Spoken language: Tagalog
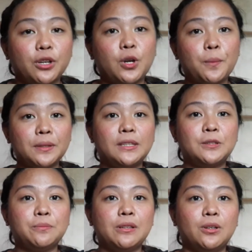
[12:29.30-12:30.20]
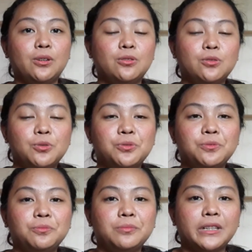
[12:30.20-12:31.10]
Comment down below
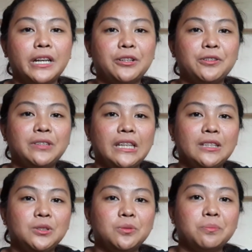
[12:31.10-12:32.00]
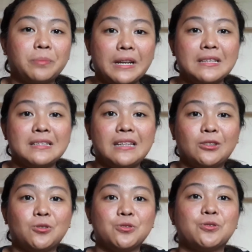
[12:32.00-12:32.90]
kung magkano yung tingin yung price
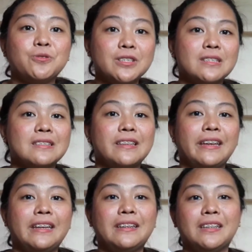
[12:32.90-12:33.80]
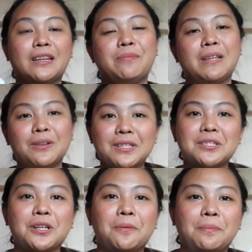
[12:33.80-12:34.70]
netong shoes na nabili ko
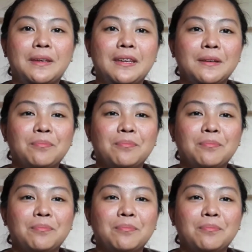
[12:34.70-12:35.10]
sa Shopee.